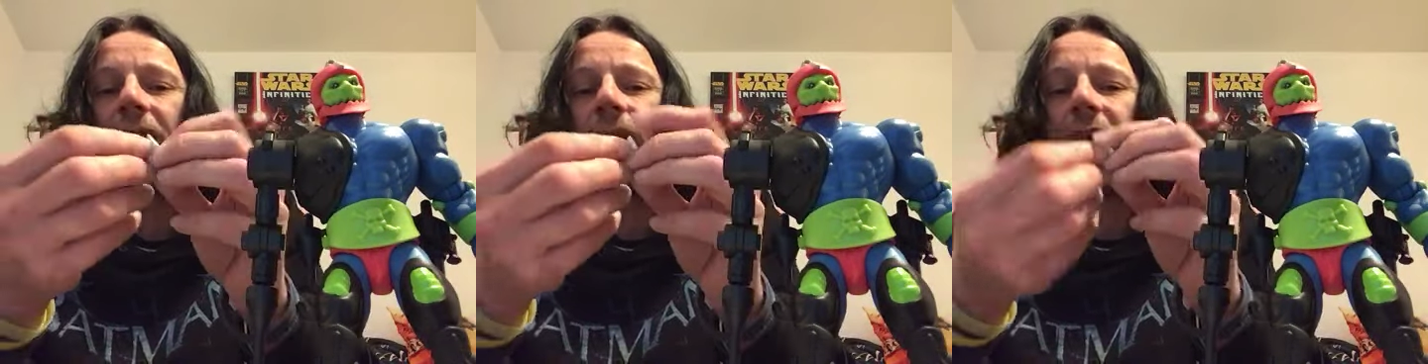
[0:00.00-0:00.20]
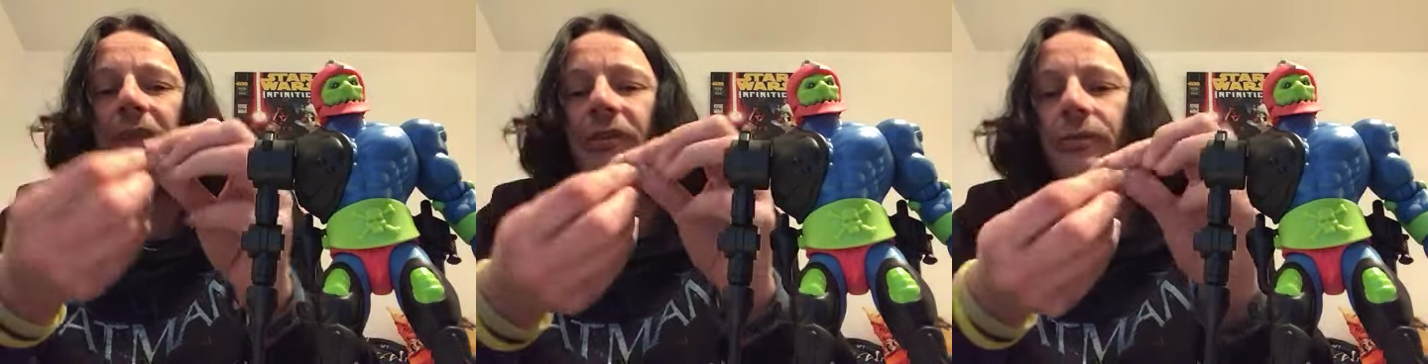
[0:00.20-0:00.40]

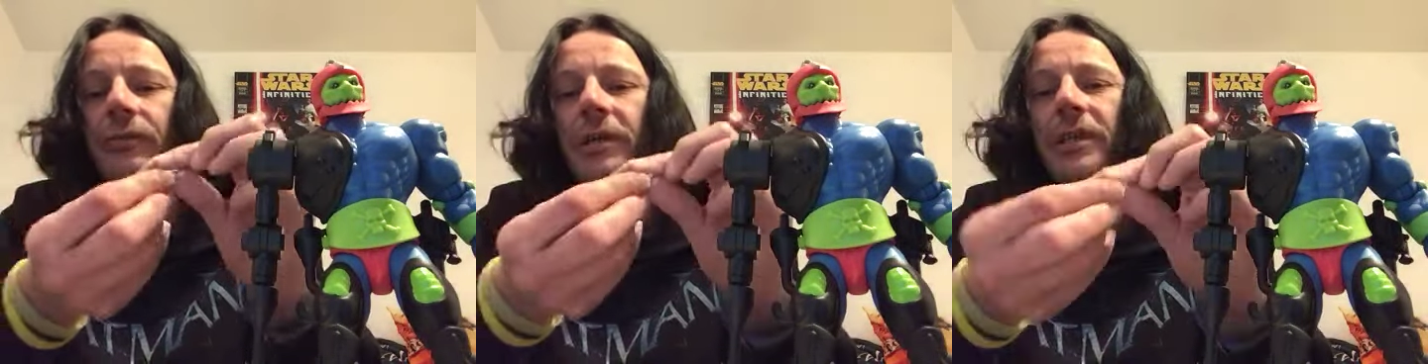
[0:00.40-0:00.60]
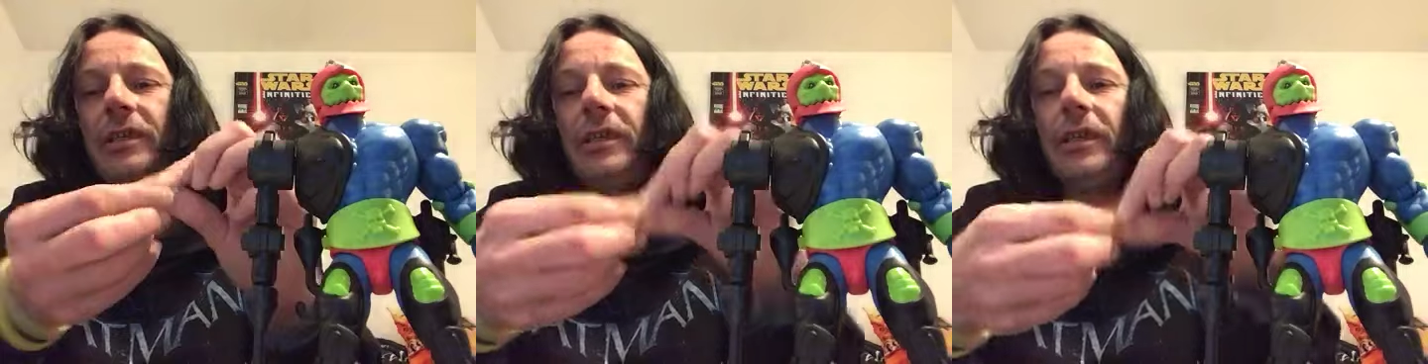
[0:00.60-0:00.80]
Jetzt tue
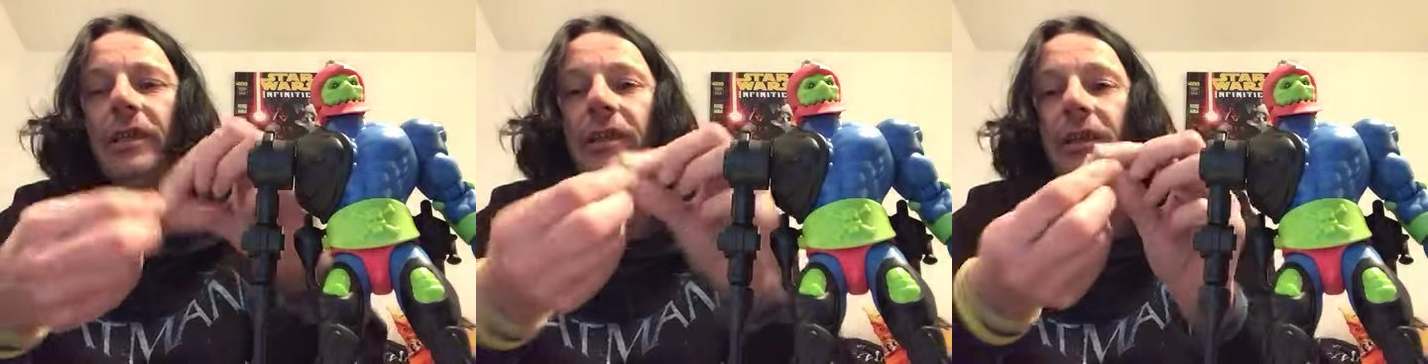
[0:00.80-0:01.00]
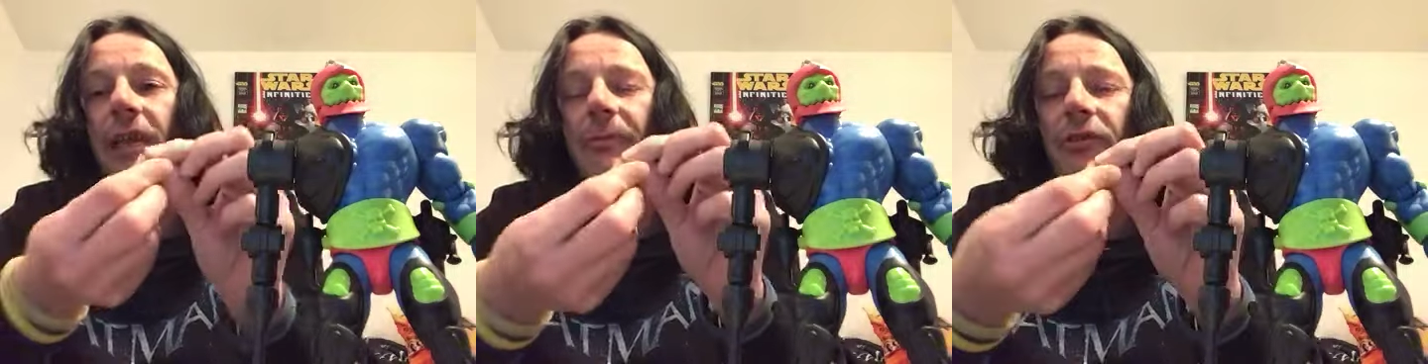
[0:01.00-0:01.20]
ich den
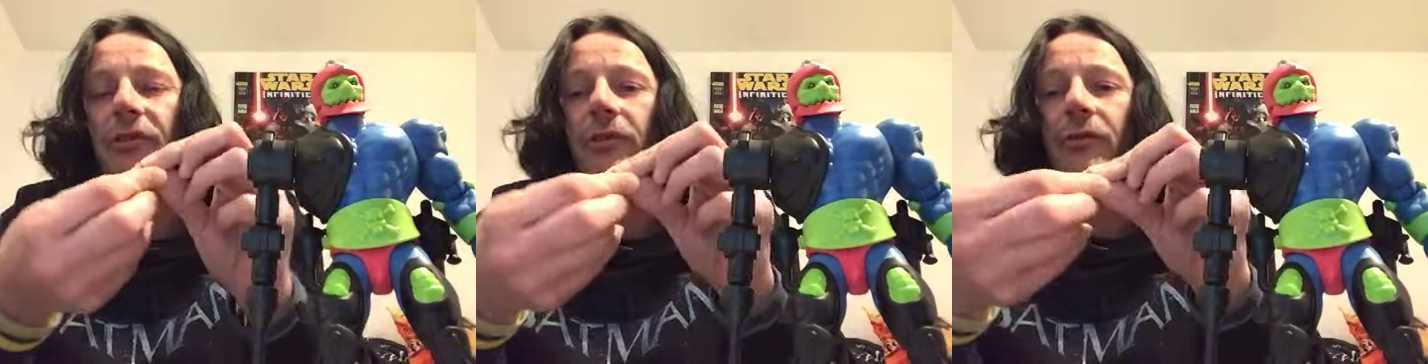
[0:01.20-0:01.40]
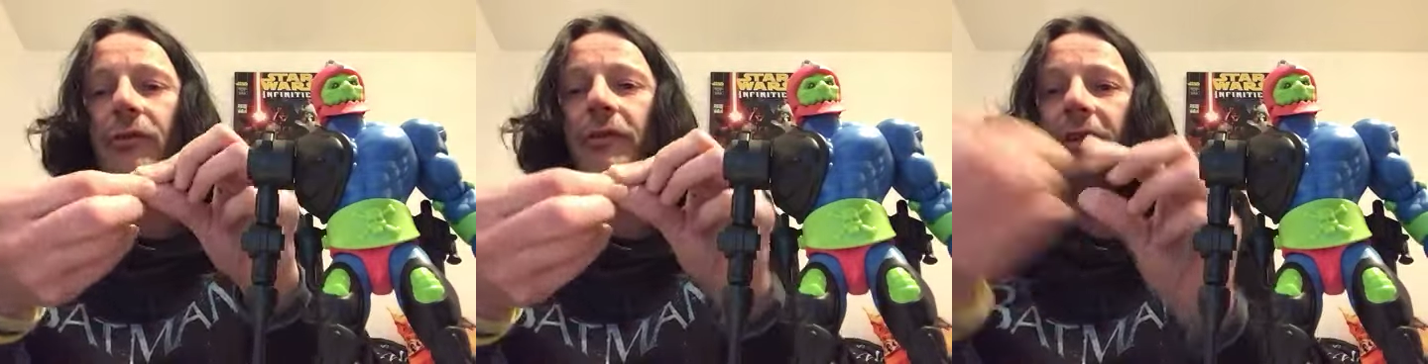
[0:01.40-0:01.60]

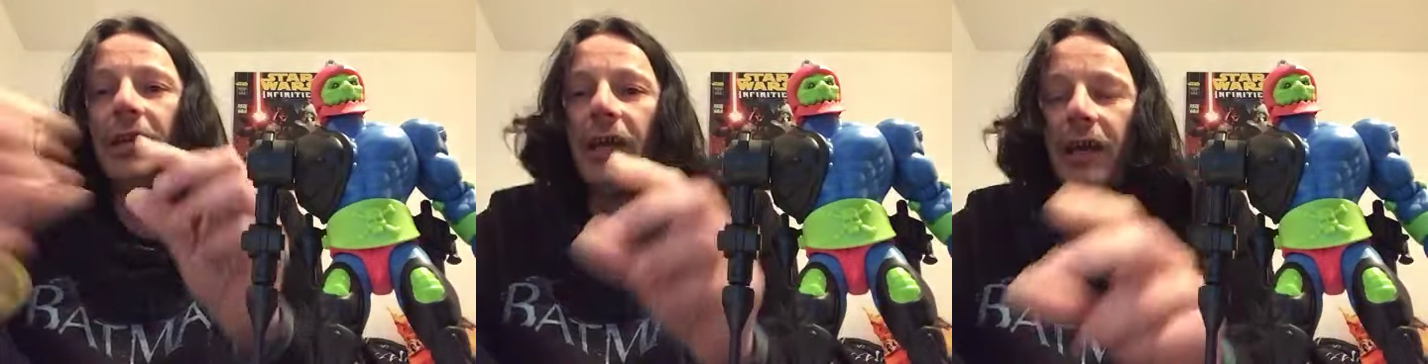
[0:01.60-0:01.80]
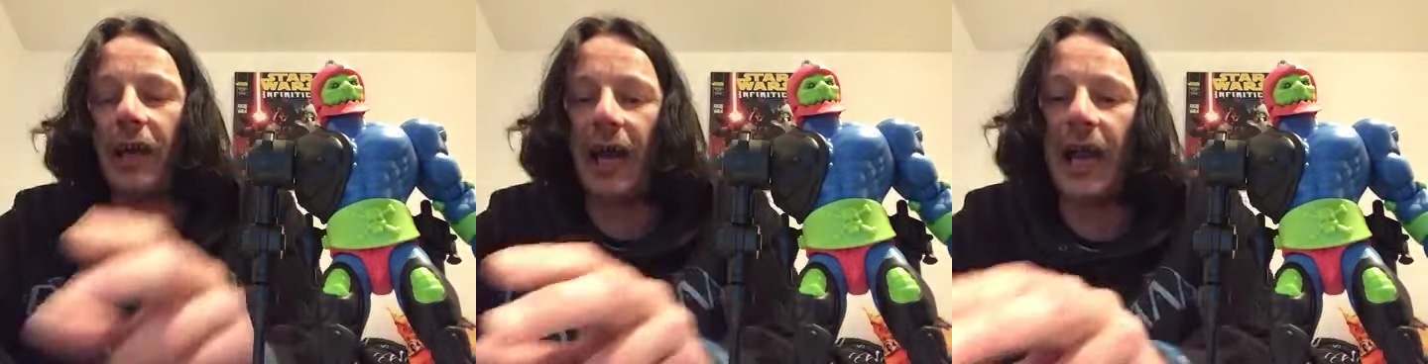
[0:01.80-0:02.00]
Treppshow
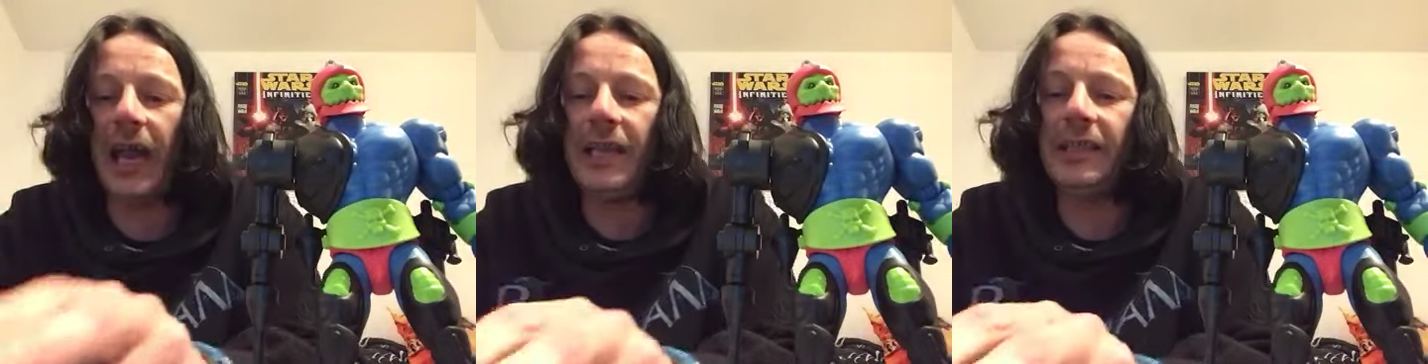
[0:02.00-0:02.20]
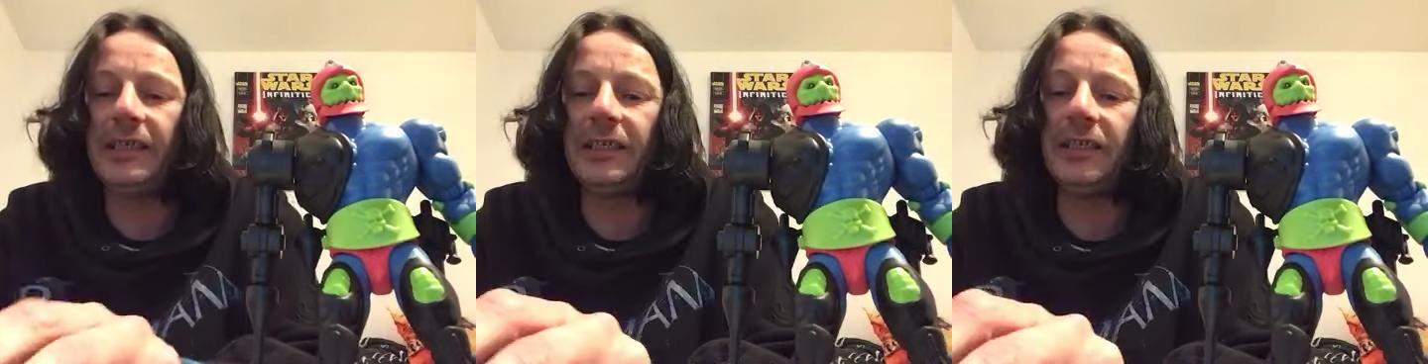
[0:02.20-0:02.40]
hier
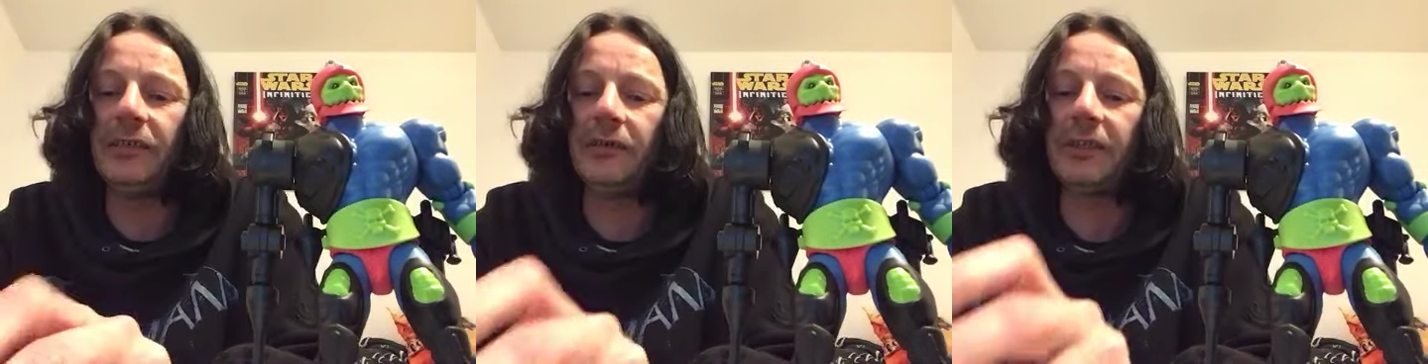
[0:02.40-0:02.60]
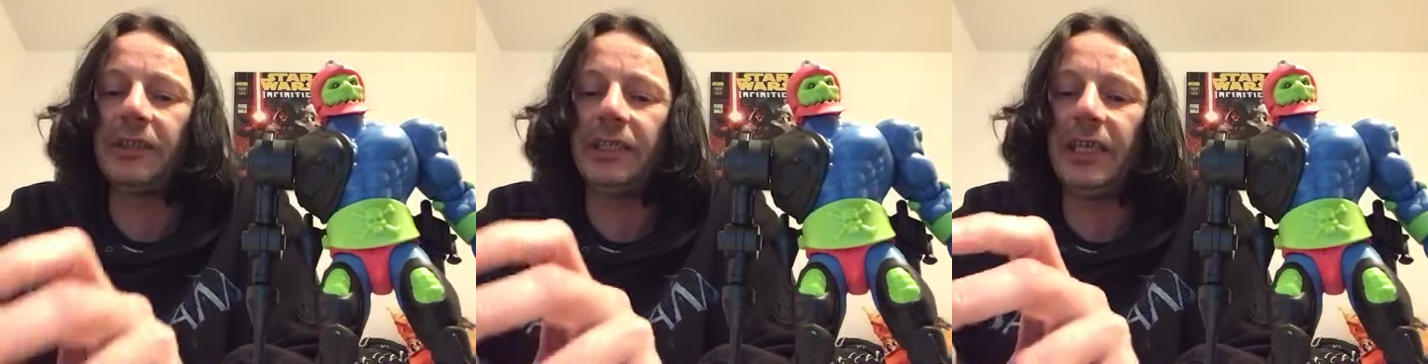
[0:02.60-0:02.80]
rein, jetzt sind
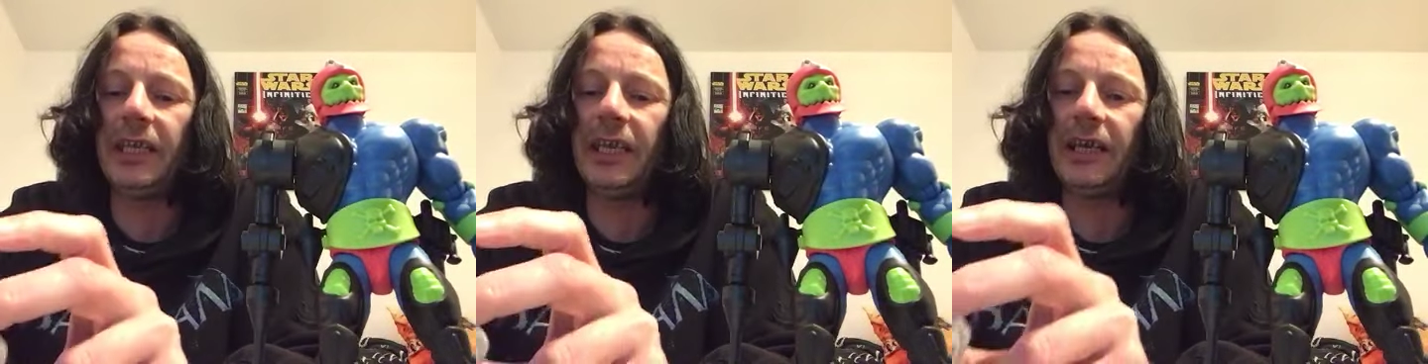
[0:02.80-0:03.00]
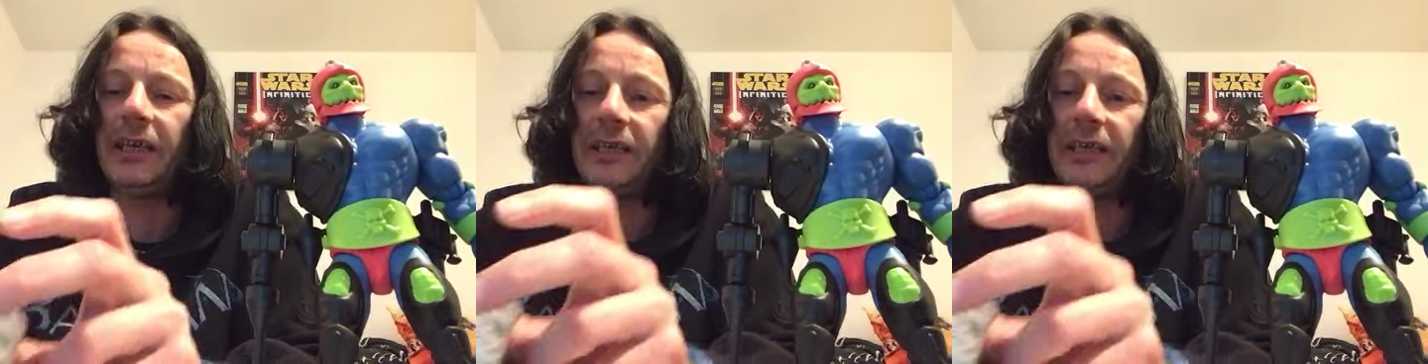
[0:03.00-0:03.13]
noch Zink,